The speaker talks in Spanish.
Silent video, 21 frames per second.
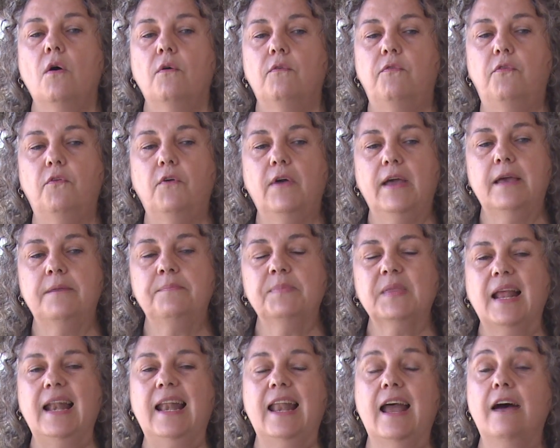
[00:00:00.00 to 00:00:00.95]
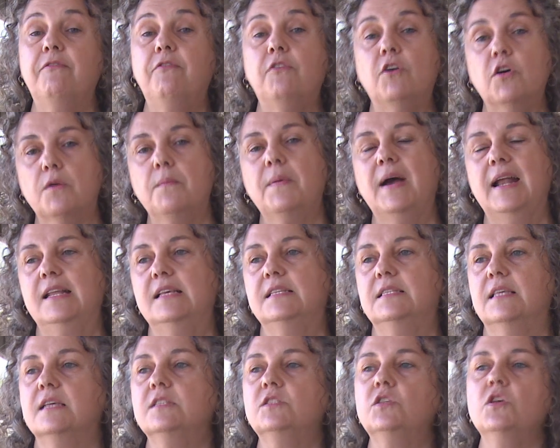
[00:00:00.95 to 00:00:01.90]
fue la
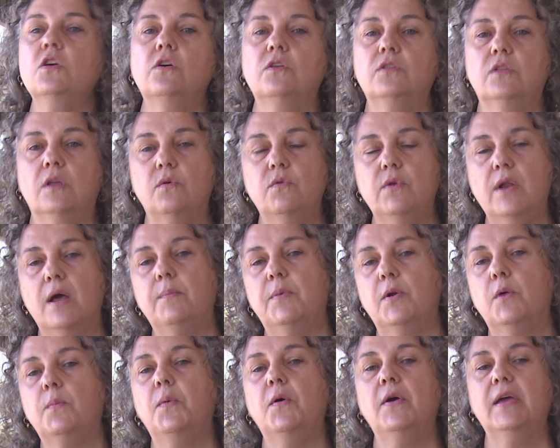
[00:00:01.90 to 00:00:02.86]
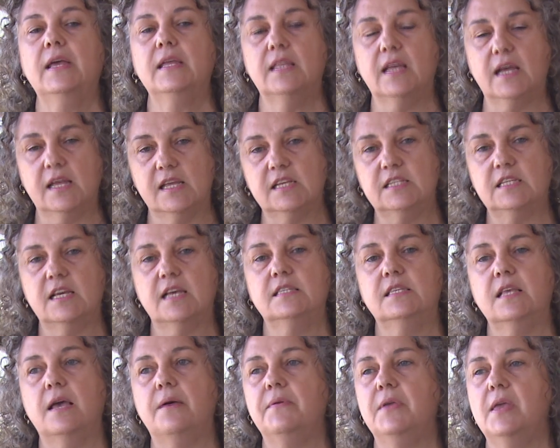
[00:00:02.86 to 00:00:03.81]
formalización de una propuesta que ya
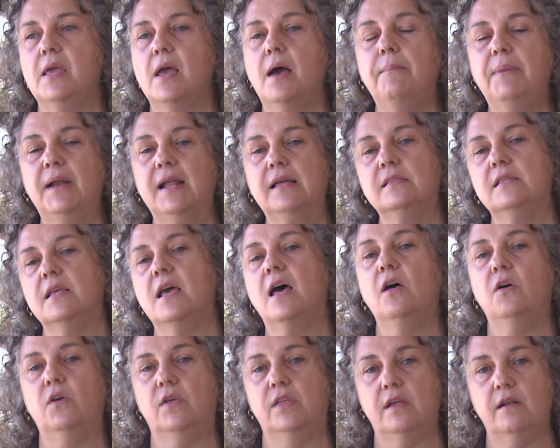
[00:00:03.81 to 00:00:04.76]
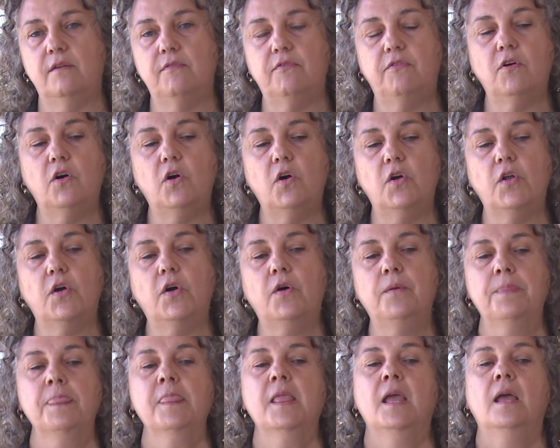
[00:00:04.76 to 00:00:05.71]
se había planteado desde el
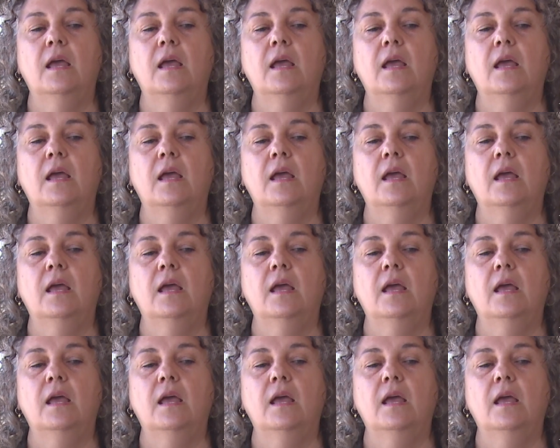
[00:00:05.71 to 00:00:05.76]
foro